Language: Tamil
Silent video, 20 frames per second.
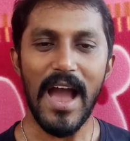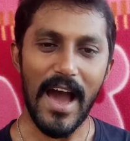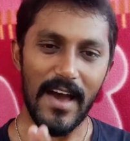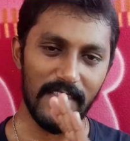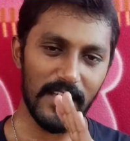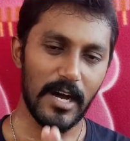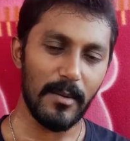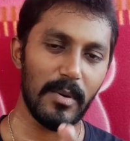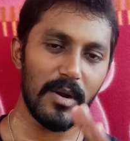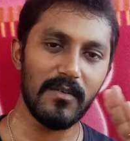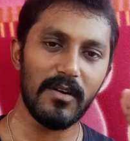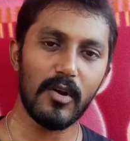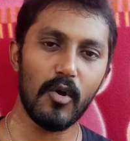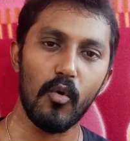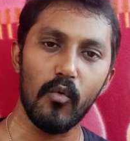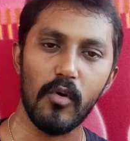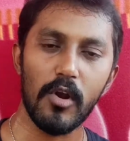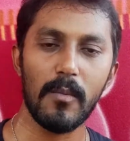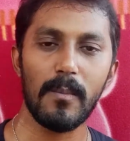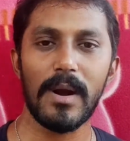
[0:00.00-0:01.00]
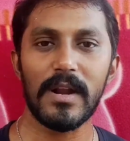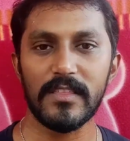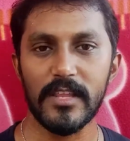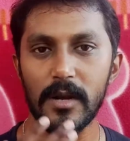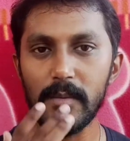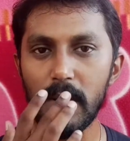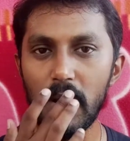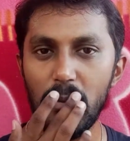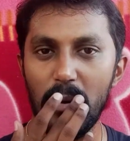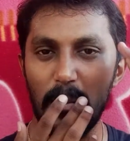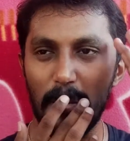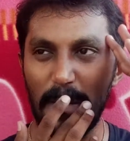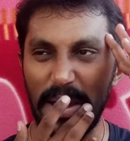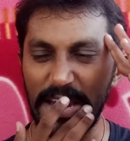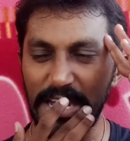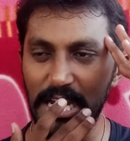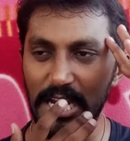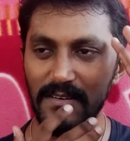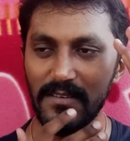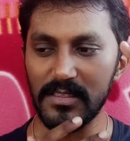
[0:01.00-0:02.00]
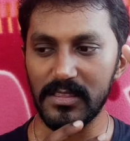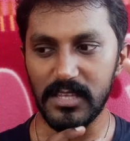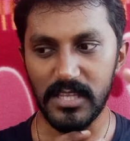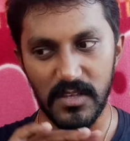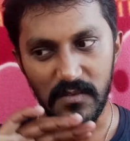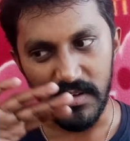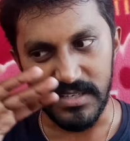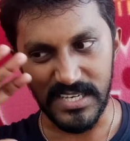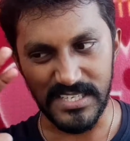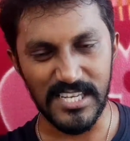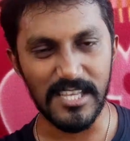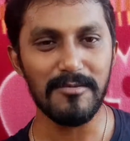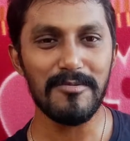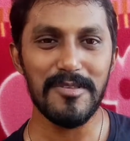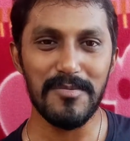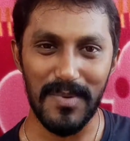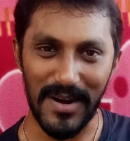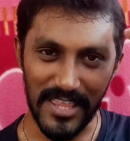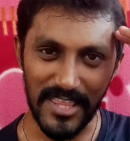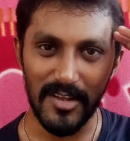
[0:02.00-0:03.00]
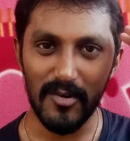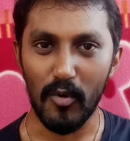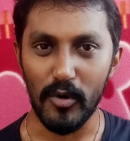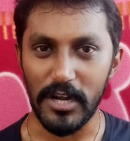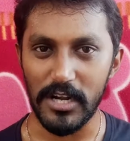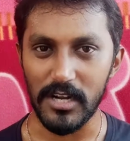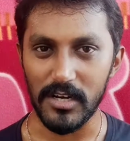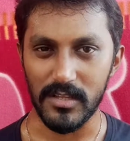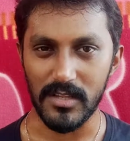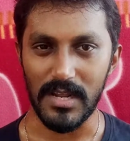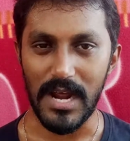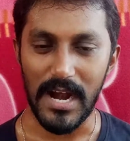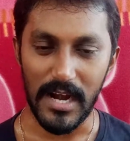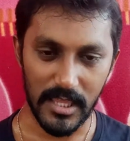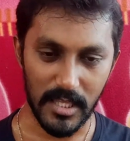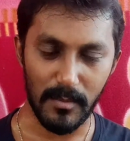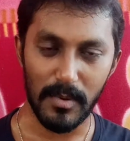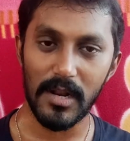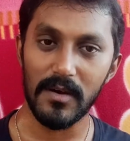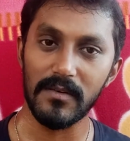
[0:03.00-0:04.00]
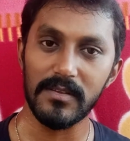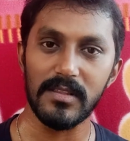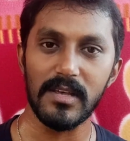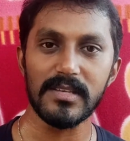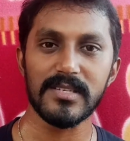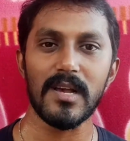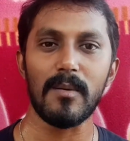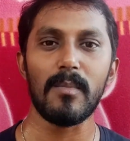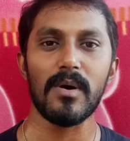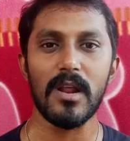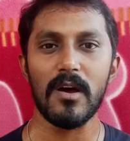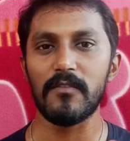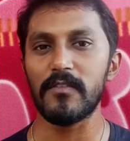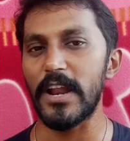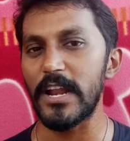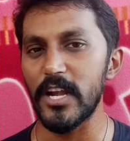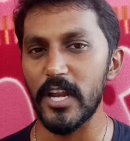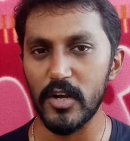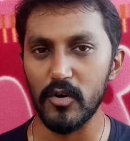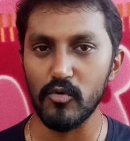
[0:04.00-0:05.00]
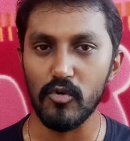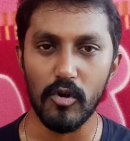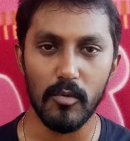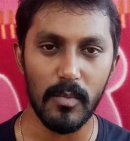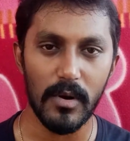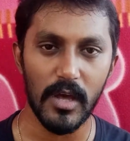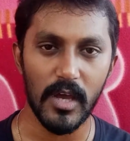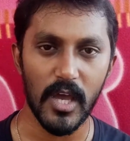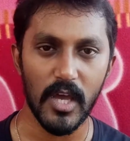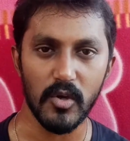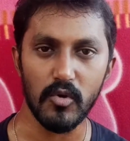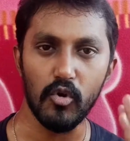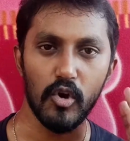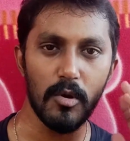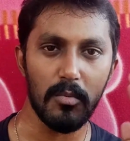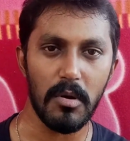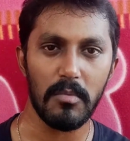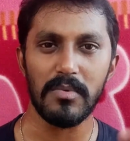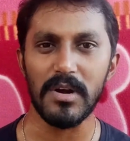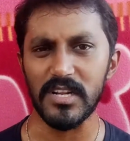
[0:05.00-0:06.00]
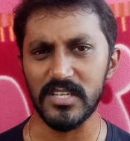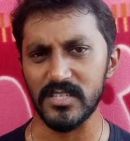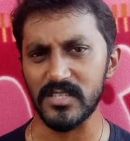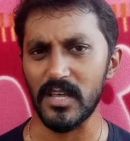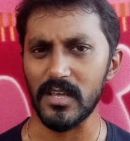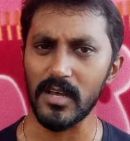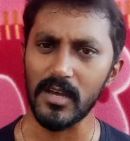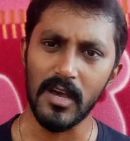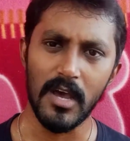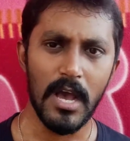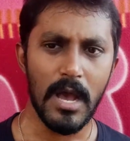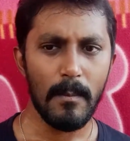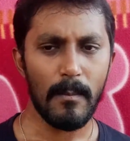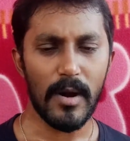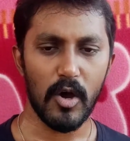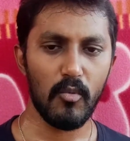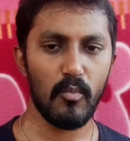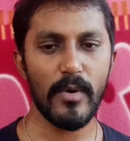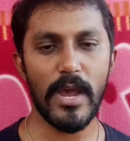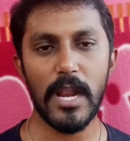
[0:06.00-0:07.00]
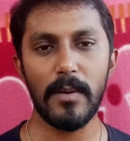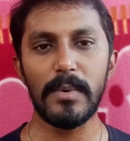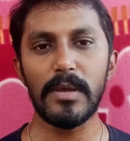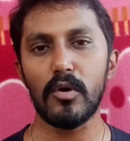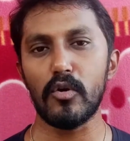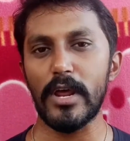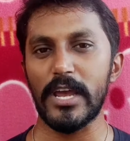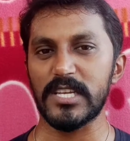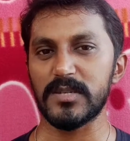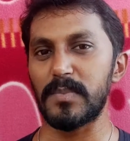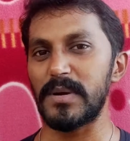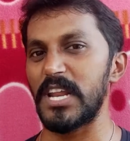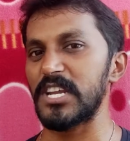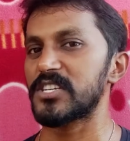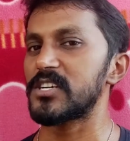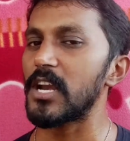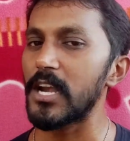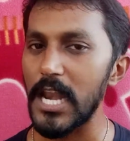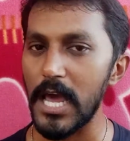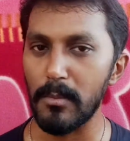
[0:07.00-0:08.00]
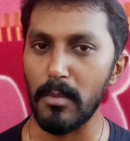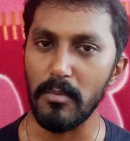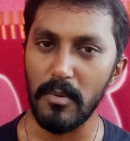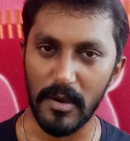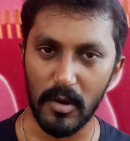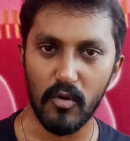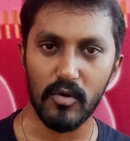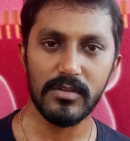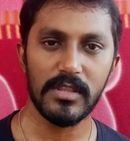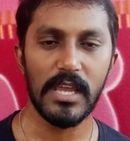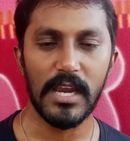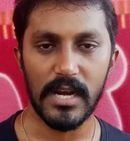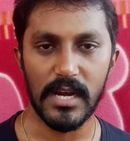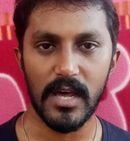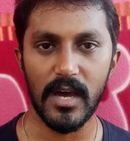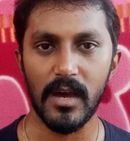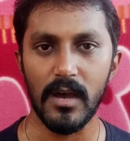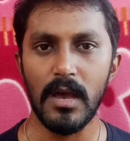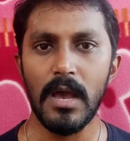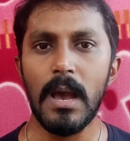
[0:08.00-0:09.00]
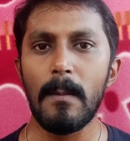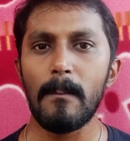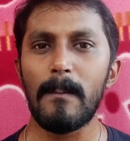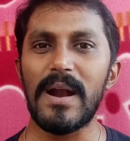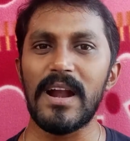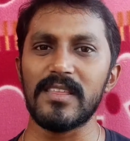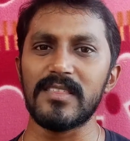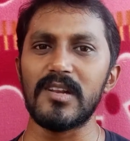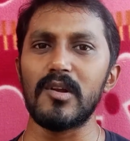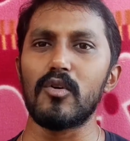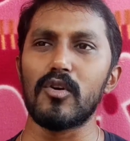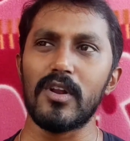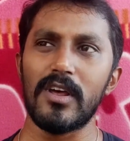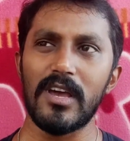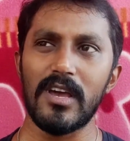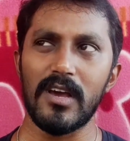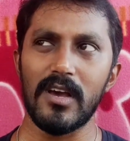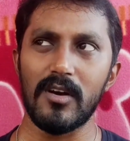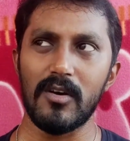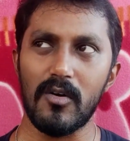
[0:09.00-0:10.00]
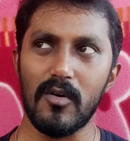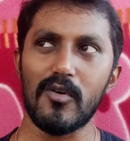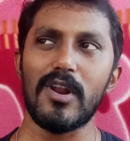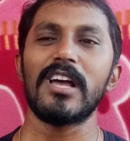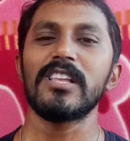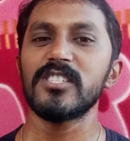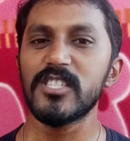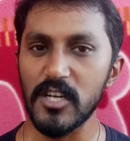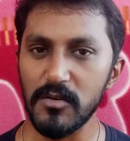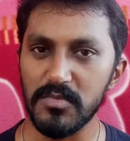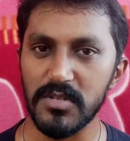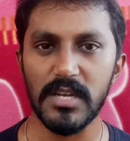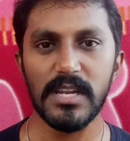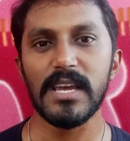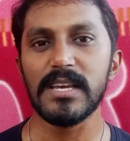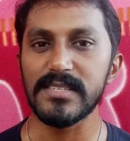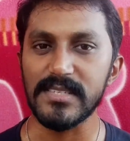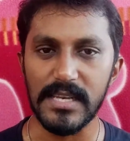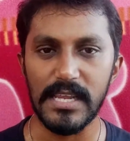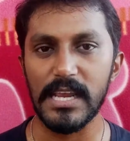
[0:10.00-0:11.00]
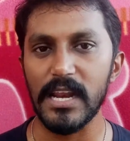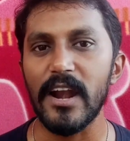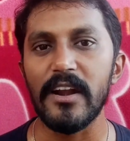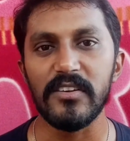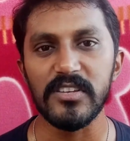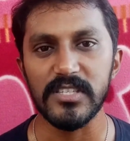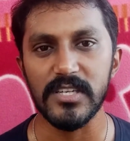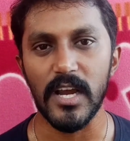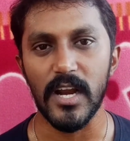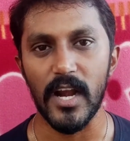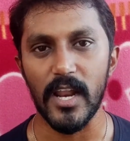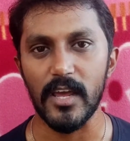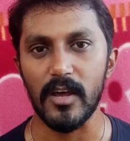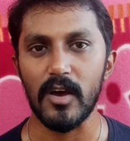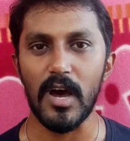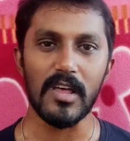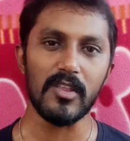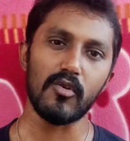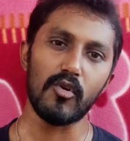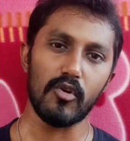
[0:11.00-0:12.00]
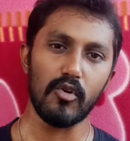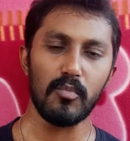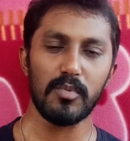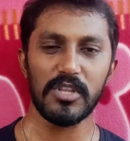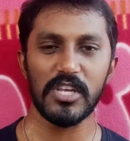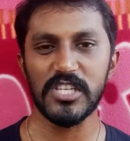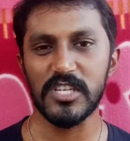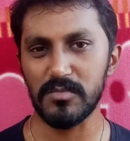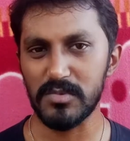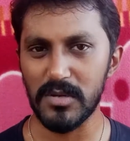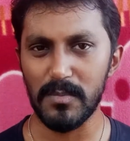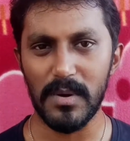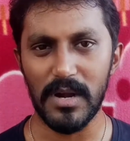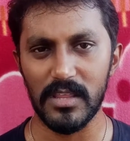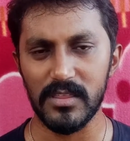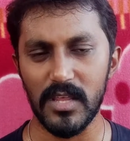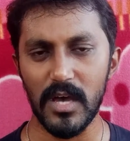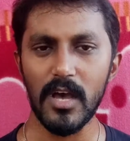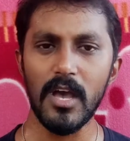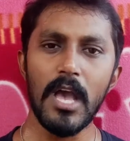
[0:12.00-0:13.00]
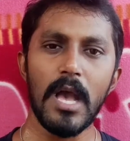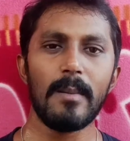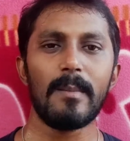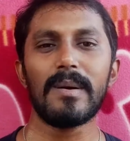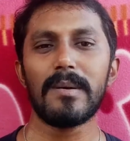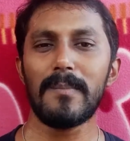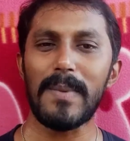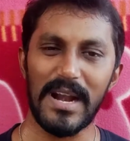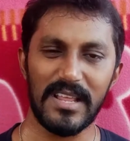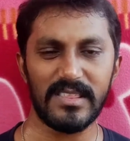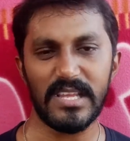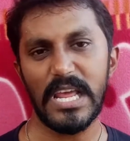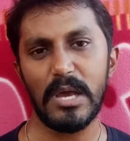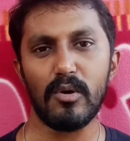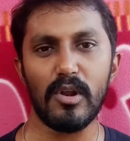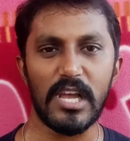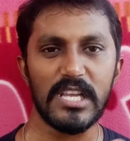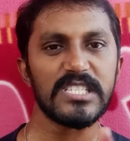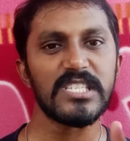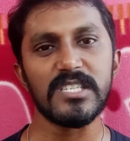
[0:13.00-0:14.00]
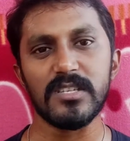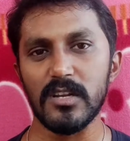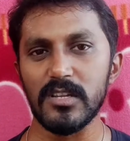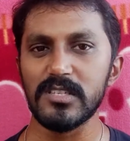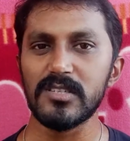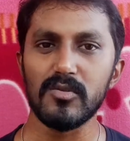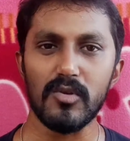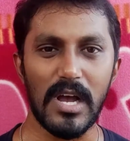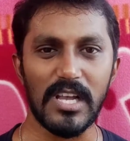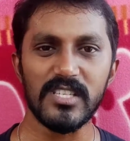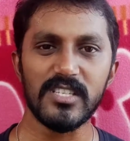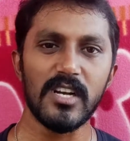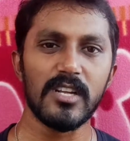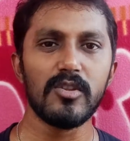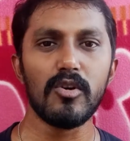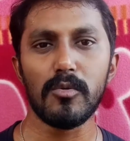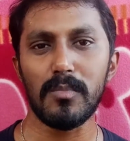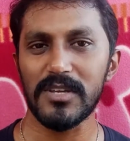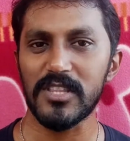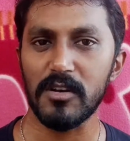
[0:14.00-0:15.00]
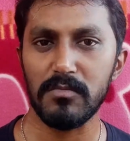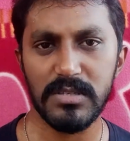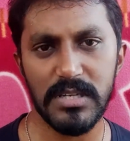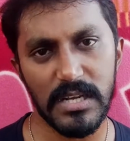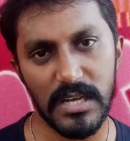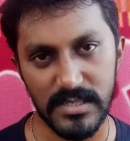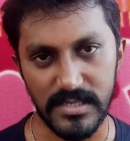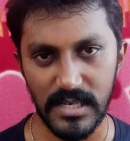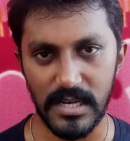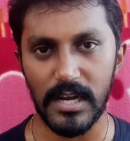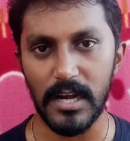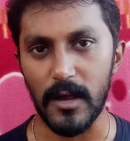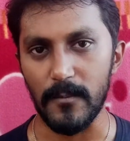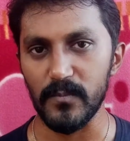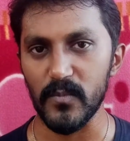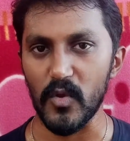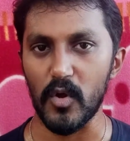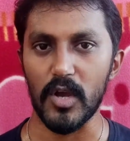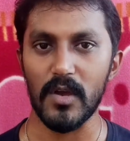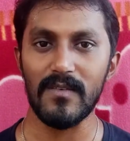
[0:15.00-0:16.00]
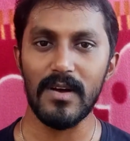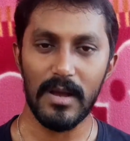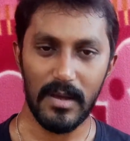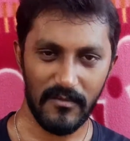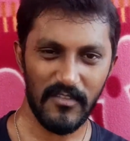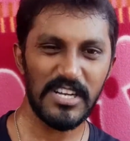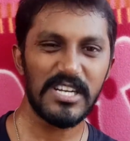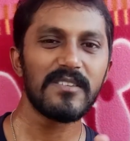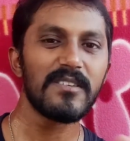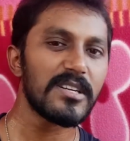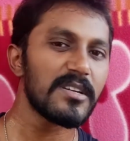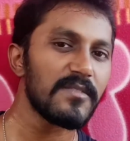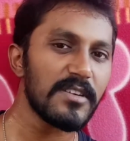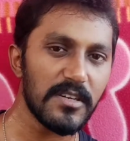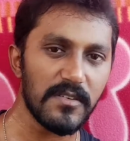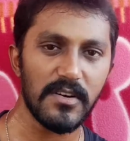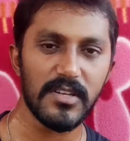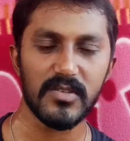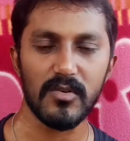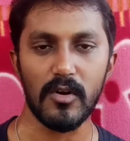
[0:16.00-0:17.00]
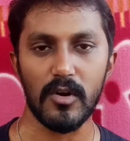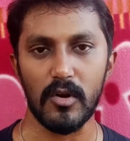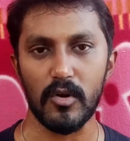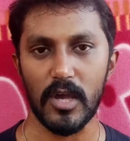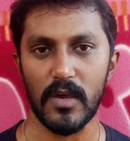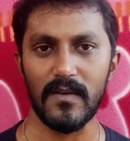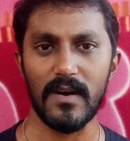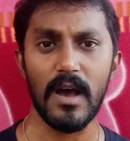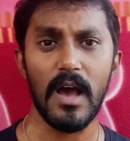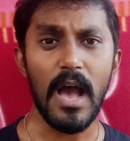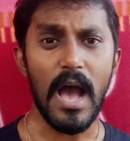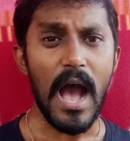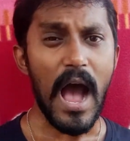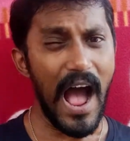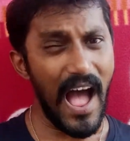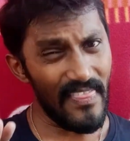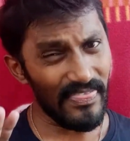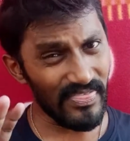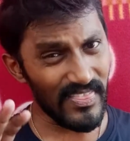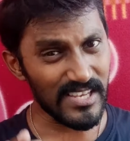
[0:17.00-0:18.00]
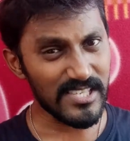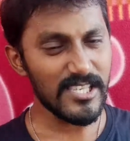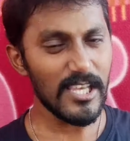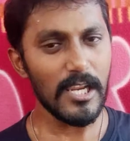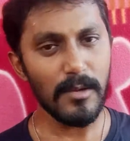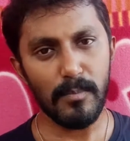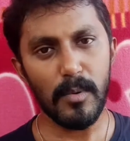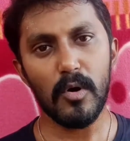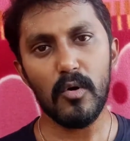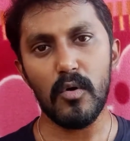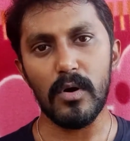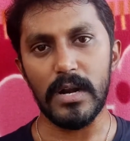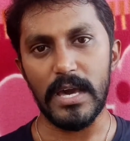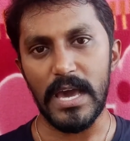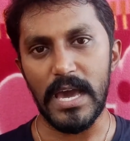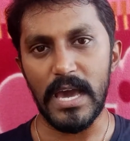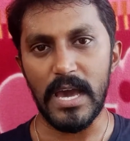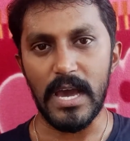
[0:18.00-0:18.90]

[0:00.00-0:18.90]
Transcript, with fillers: அதுக்கப்புறம் வர ஒவ்வொரு படத்துலையும் நம்ம மைண்டில் வந்து இந்த விஜய் சேதுபதி படம் தான் ஓடிட்டு இருக்குது அடுத்த படம் வந்து சம்மர் ஆஃப் நைன்டி டூன்னு ஒரு படங்க யோகி பாபு நடிச்சிருந்தார் படம் உண்மையாலுமே இங்கே ஒரு எக்ஸ்பெக்டேஷன் இல்லாமல் போய் வந்தீங்கன்னா படத்தில் ஒரு ஒரு அஞ்சு நிமிஷம் நீங்கள் சிரிக்கலாம்னு வச்சுக்கோங்களேன் அது ஒரு முப்பத்தஞ்சு நிமிஷம் படம் தான் பட் படத்துலேயே ஒரு அஞ்சு நிமிஷம் அஞ்சுலேருந்து ஒரு பத்து நிமிஷம் நீங்கள் சிரிக்கலாம் ஓகேவா விட்டு விட்டு விட்டு விட்டு சொல்கிறோம் ஓகேவா அந்த சிரிப்பை கூட